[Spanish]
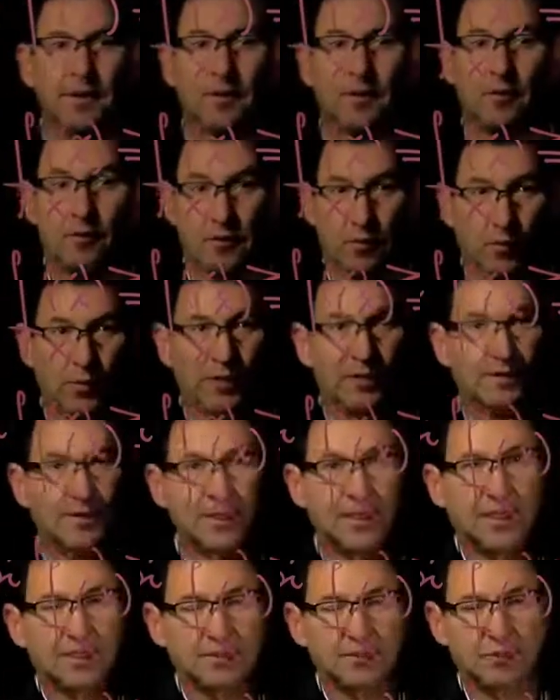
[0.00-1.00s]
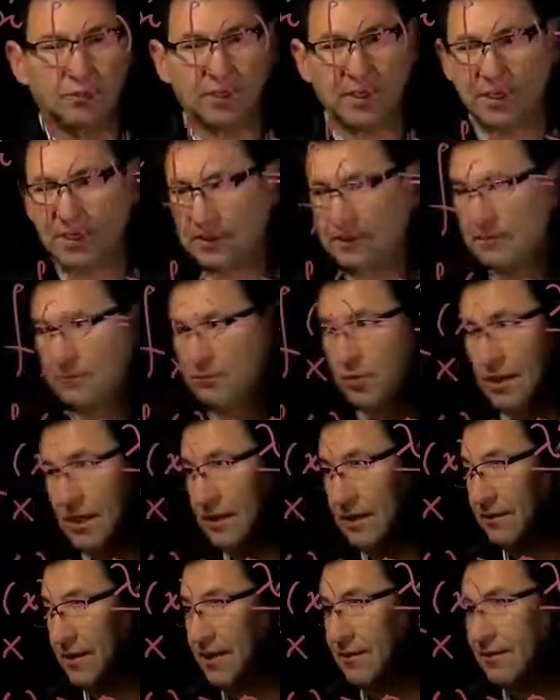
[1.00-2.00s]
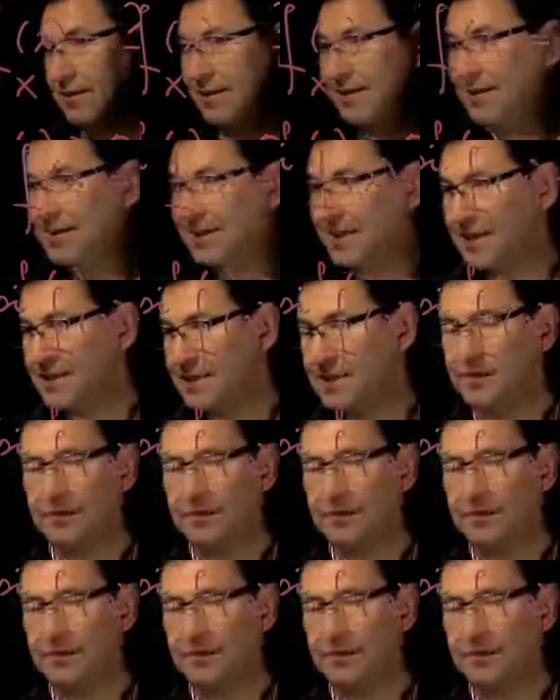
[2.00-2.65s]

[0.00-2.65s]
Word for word: o de cuantía, si tú quieres, porque la variable es discreta.